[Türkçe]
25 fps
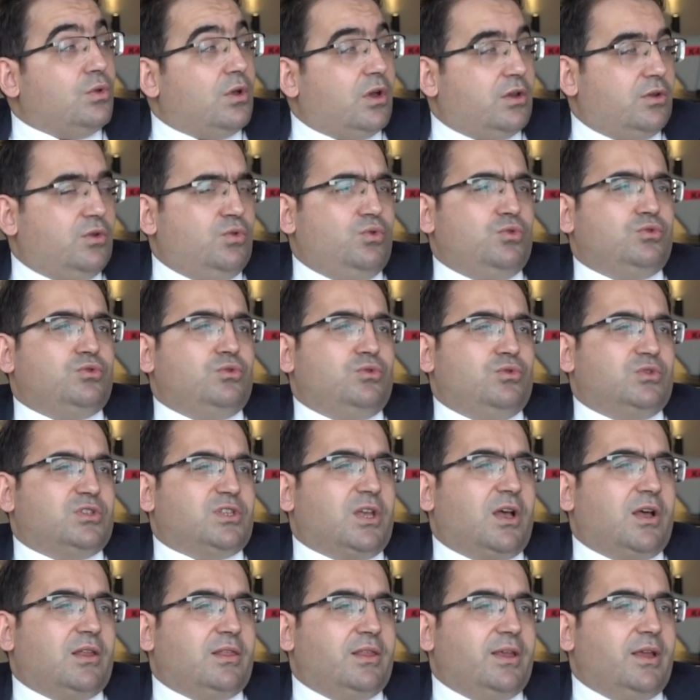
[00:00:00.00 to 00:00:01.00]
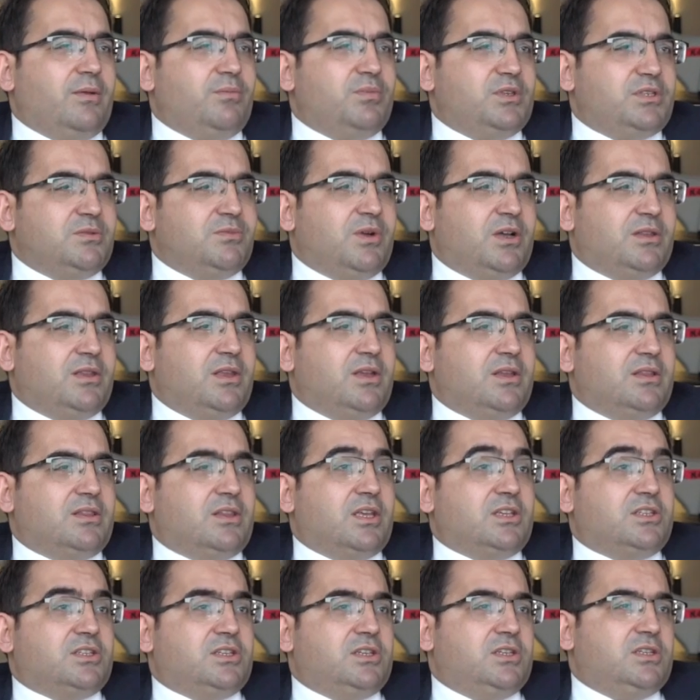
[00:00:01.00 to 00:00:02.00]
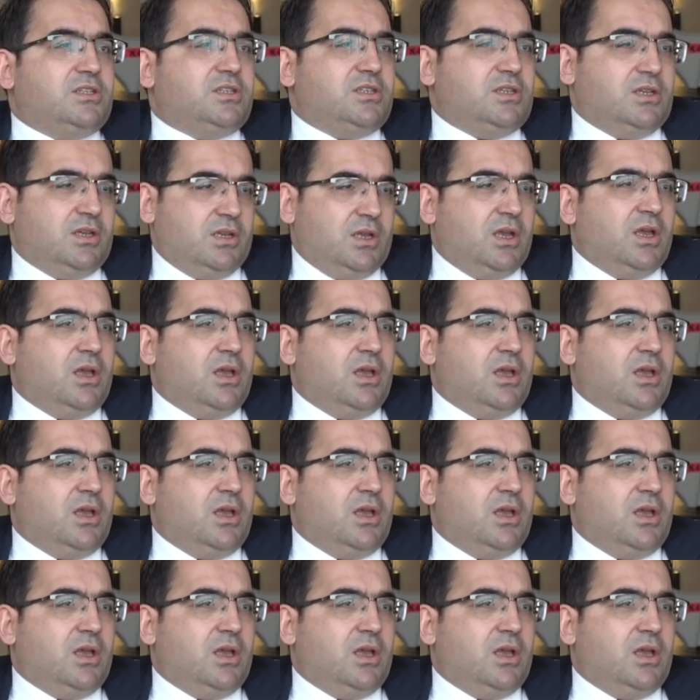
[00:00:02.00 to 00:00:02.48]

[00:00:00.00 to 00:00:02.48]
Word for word: arayüzünü sağlayan bizim ana taşıyıcı